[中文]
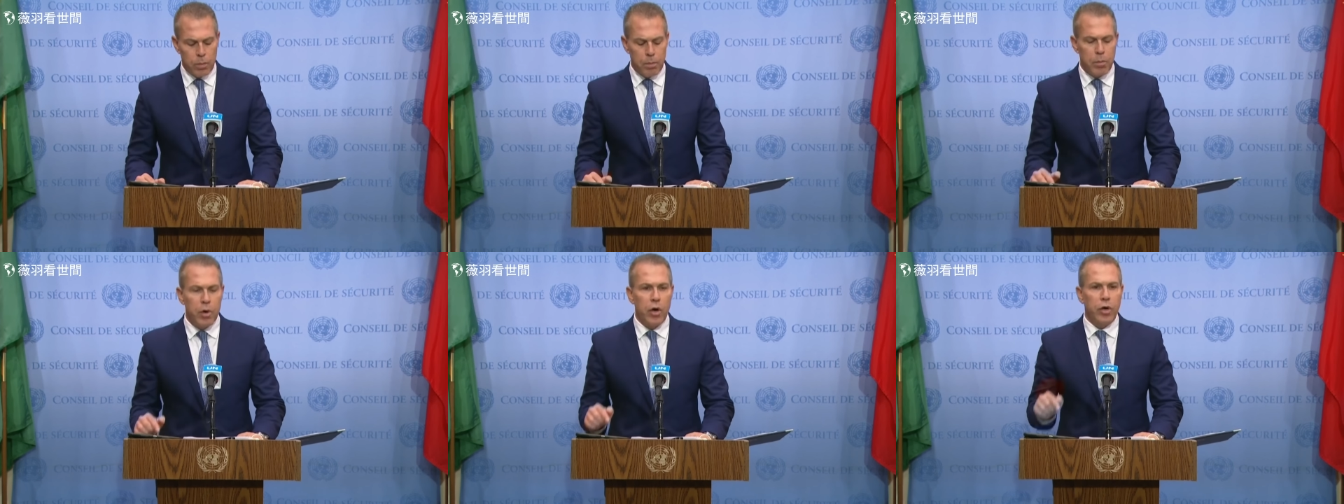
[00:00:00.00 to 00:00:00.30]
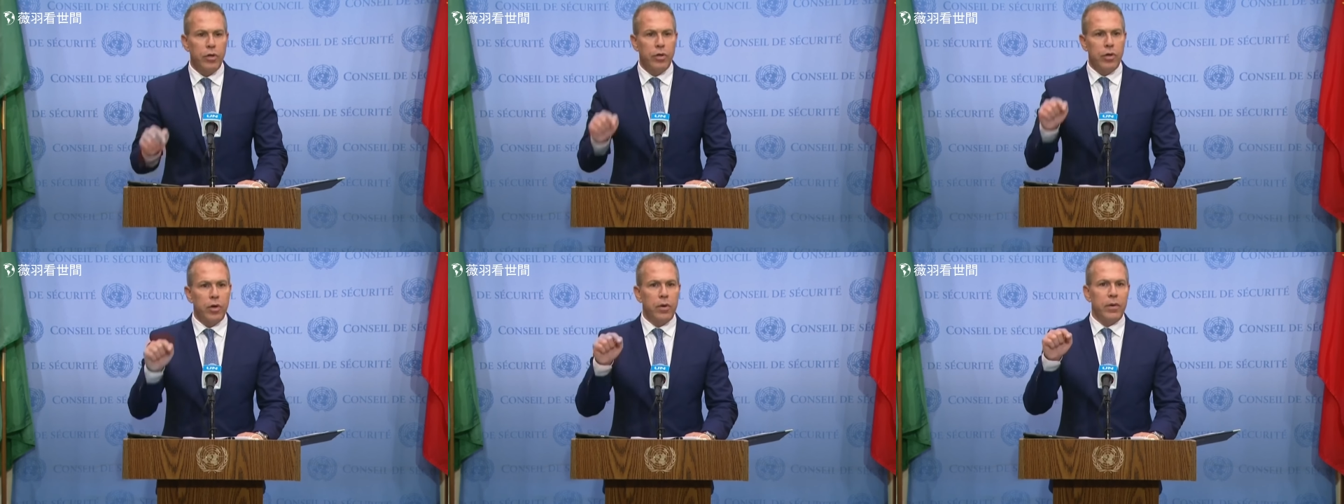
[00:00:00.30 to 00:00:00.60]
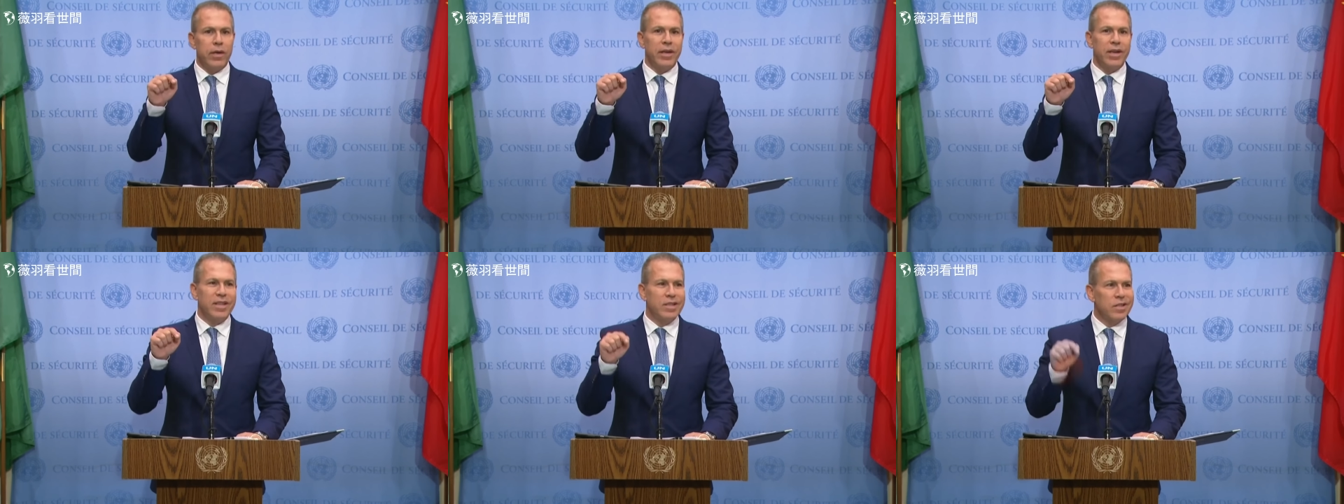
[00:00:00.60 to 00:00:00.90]
今天
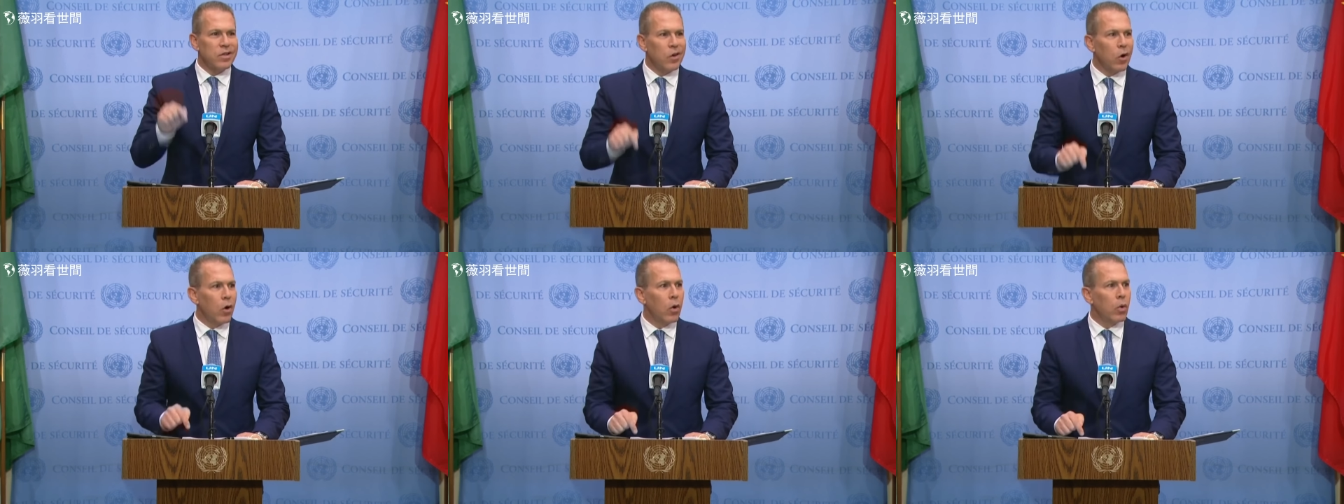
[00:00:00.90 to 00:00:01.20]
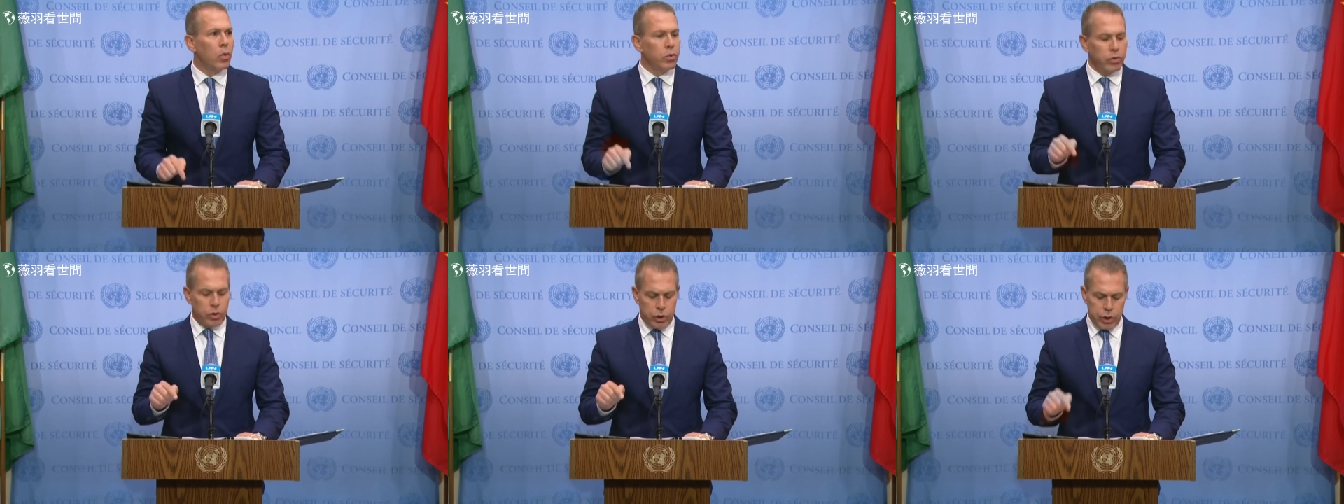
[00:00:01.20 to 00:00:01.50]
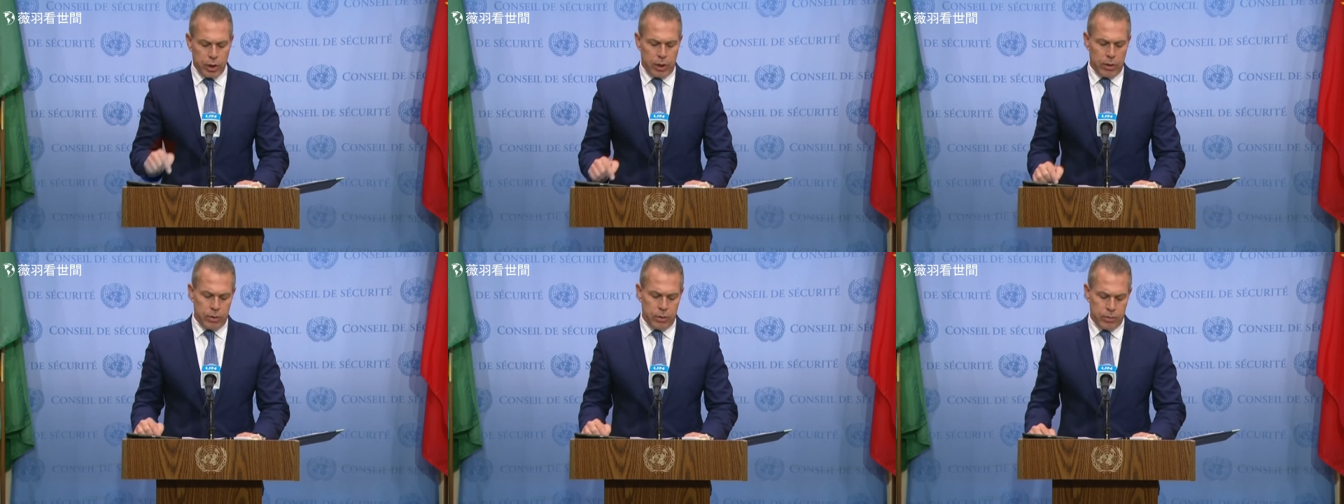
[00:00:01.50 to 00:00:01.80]
呢还表示，
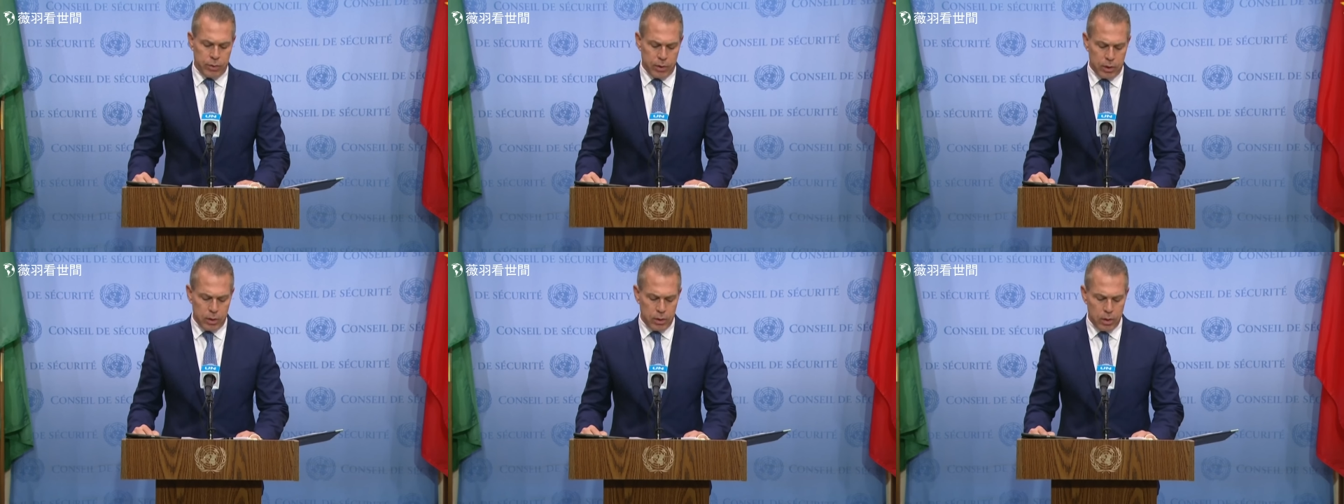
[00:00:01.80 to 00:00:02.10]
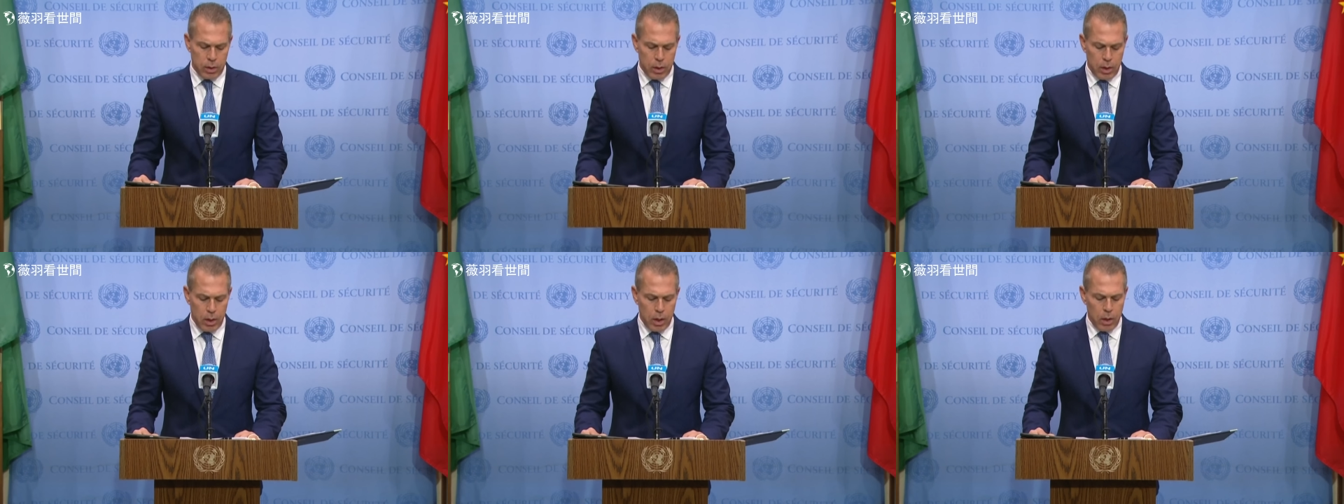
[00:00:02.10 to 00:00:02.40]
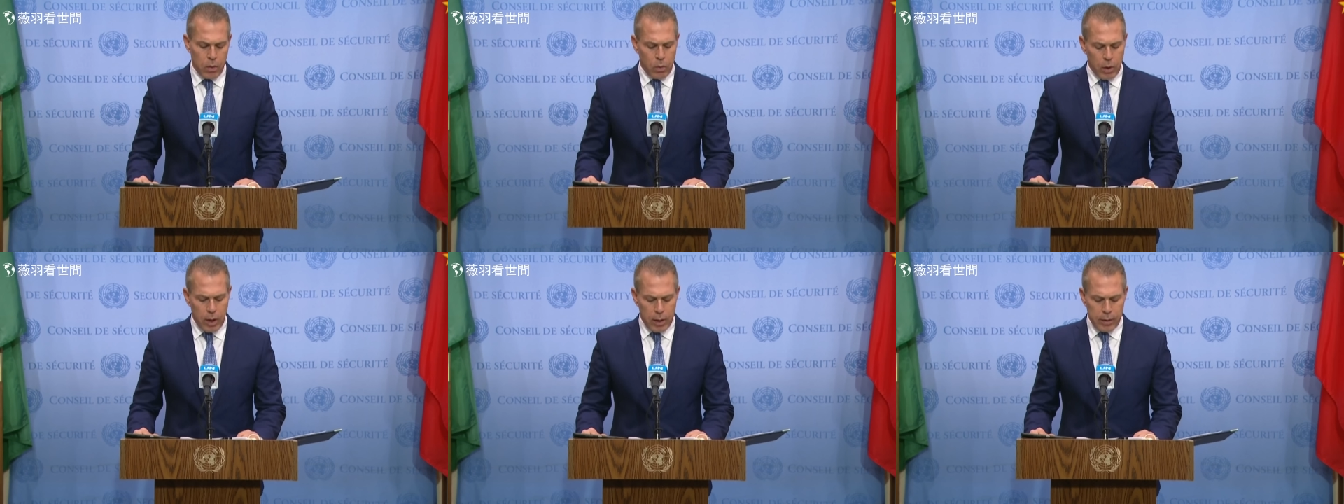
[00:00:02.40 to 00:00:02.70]
以色列他并
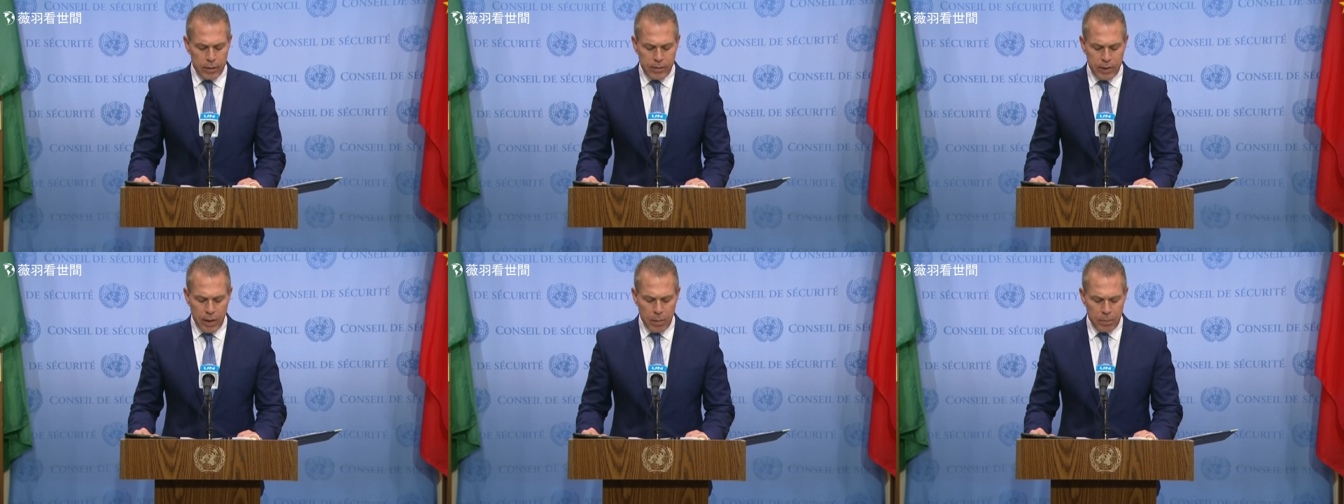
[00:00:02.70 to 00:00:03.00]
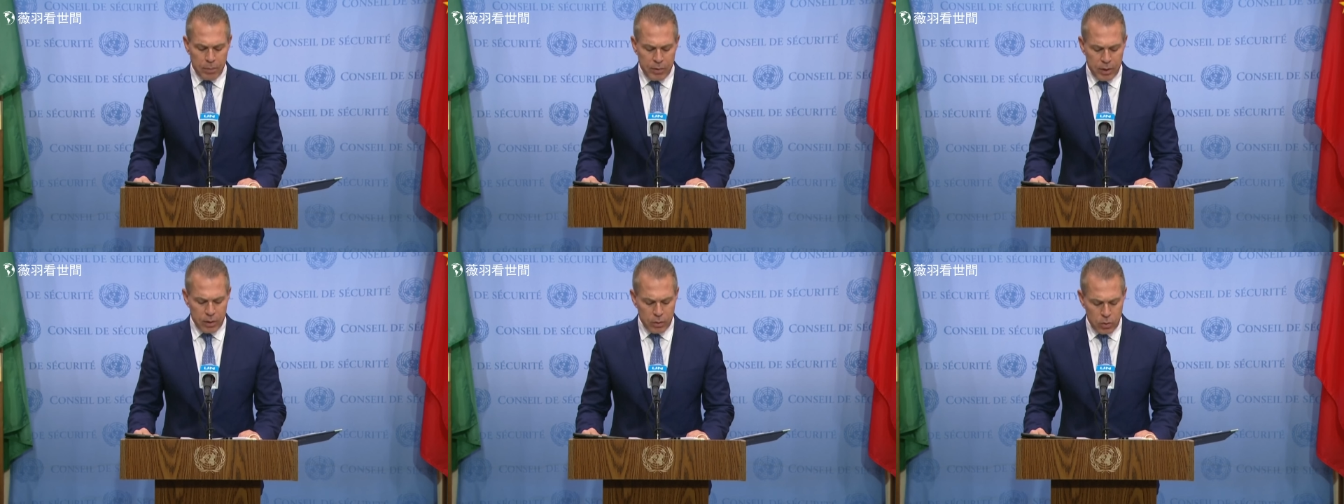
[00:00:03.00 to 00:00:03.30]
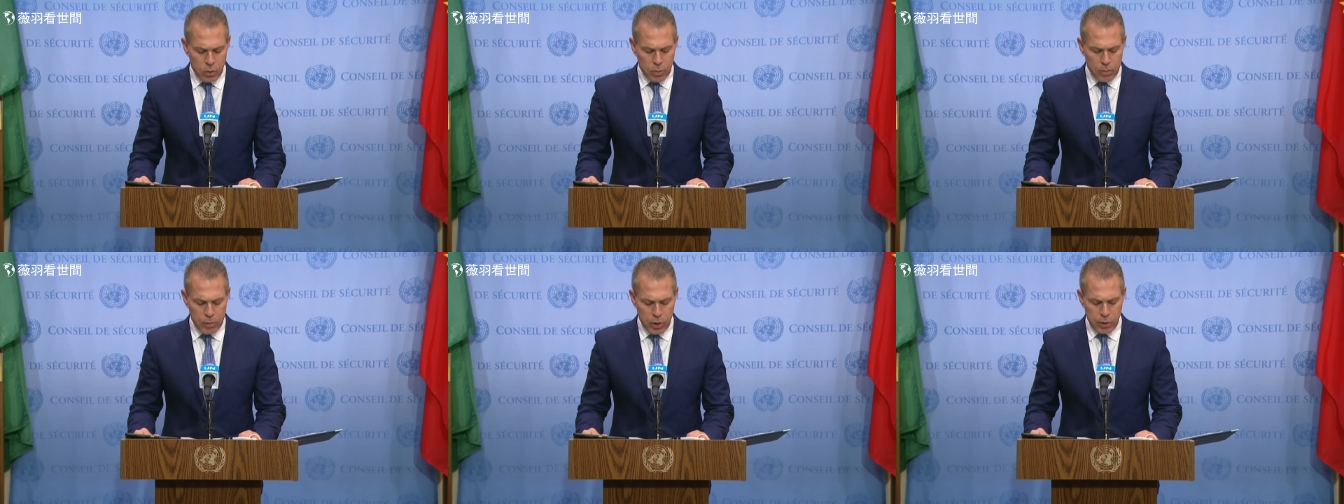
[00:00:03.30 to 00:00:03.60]
没有兴趣
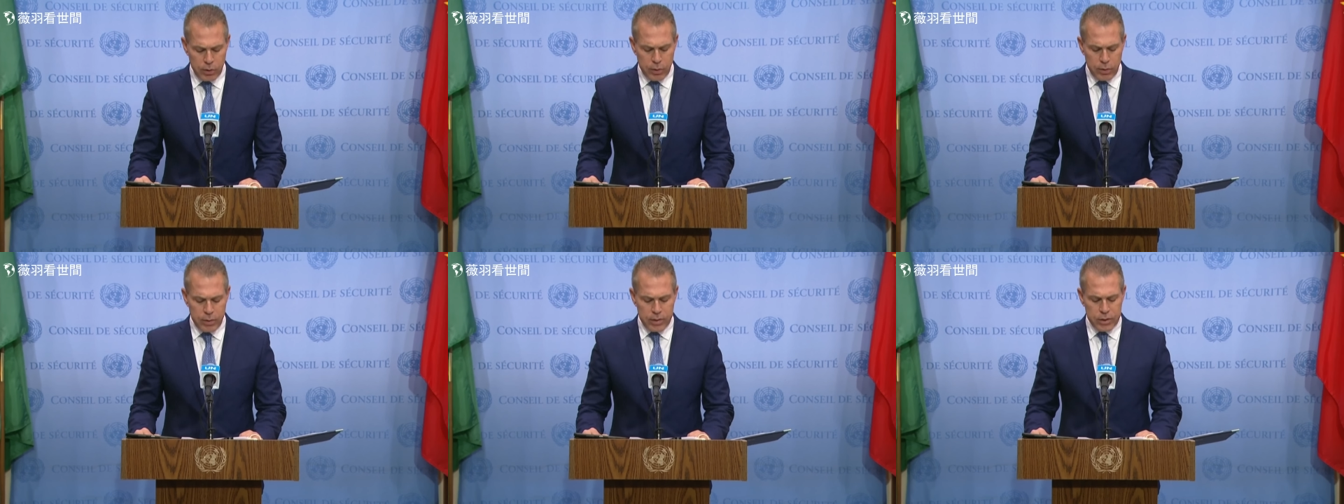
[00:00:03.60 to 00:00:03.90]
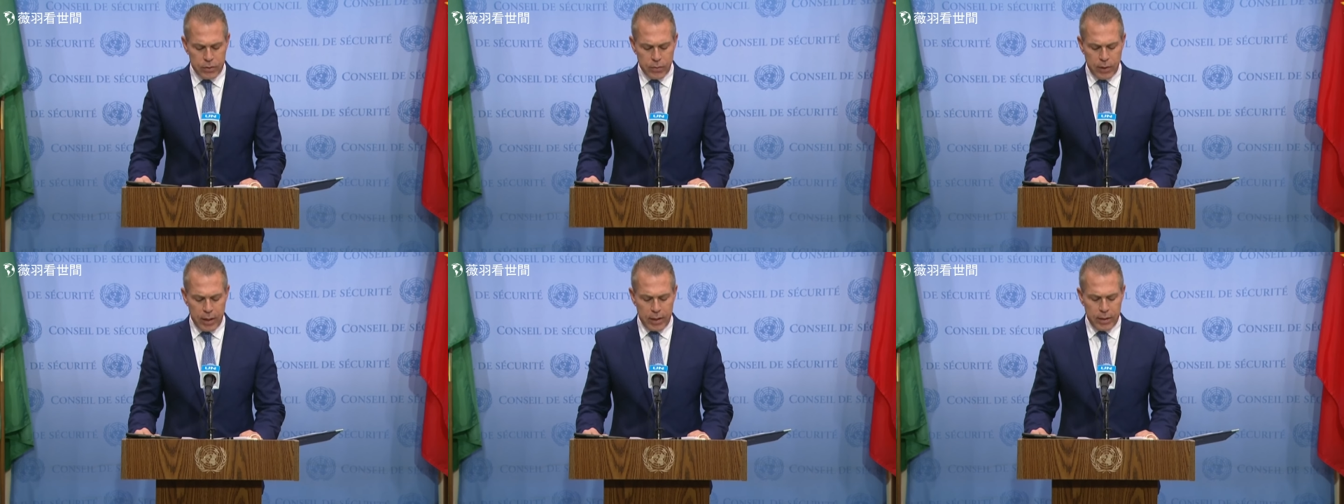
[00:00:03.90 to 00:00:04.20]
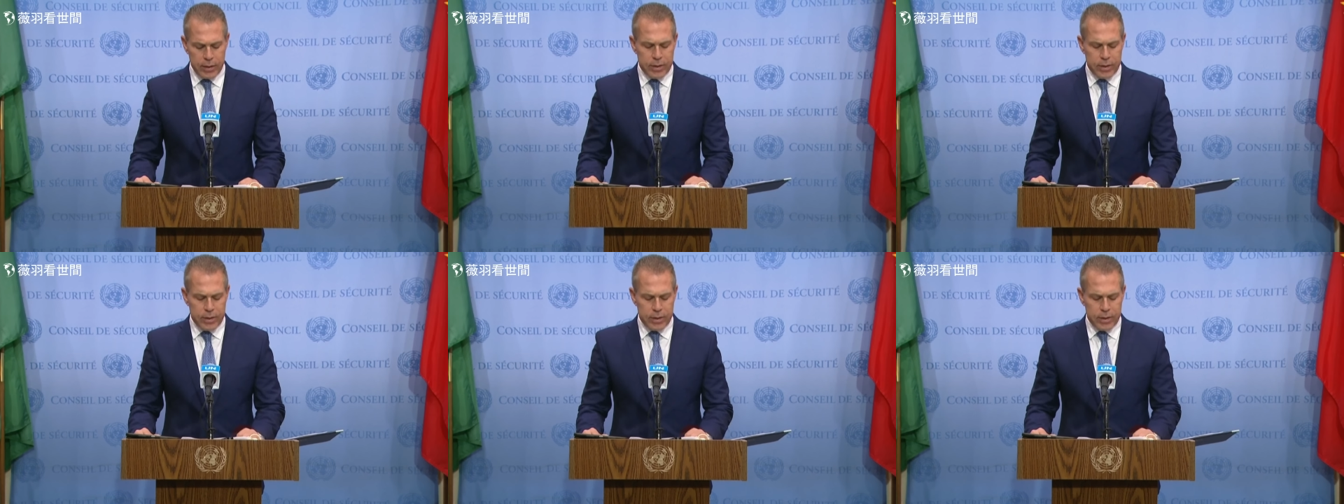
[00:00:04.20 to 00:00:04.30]
占领加沙，